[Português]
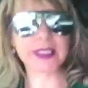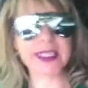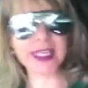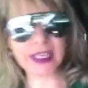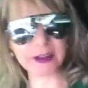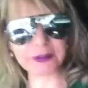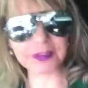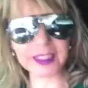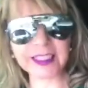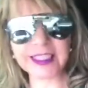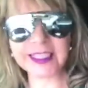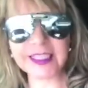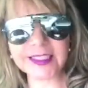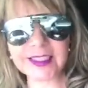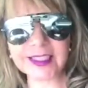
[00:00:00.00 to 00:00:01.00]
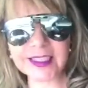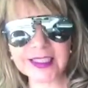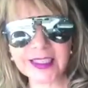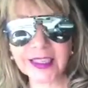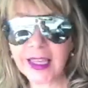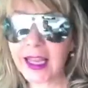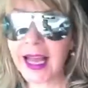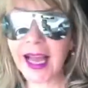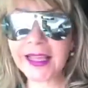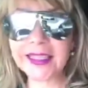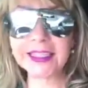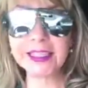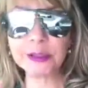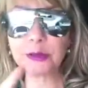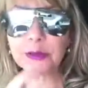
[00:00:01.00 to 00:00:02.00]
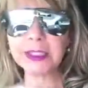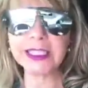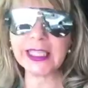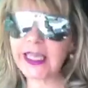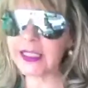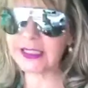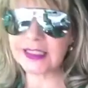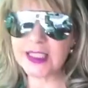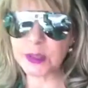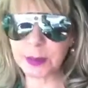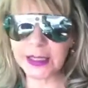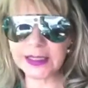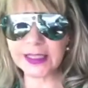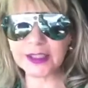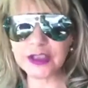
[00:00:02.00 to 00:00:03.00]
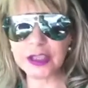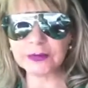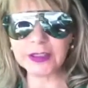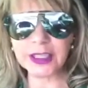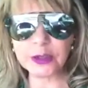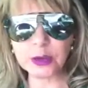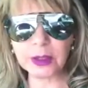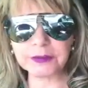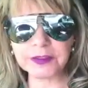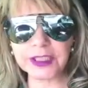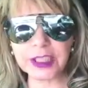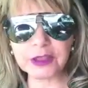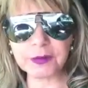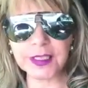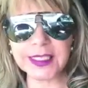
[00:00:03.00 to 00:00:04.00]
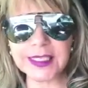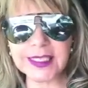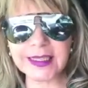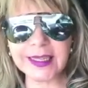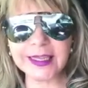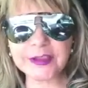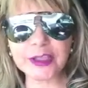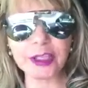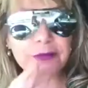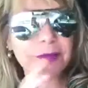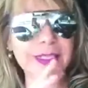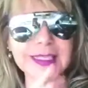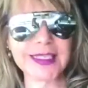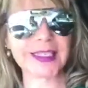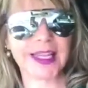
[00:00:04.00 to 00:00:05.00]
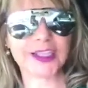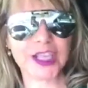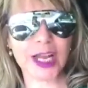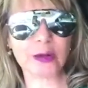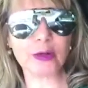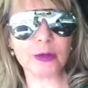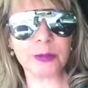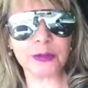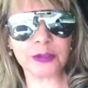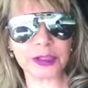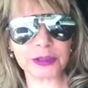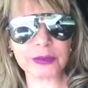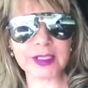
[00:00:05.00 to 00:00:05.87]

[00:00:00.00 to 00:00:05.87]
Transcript: ser feliz? Aqui não cria grande expectativa da sua vida de felicidade, não. Felicidade é algo muito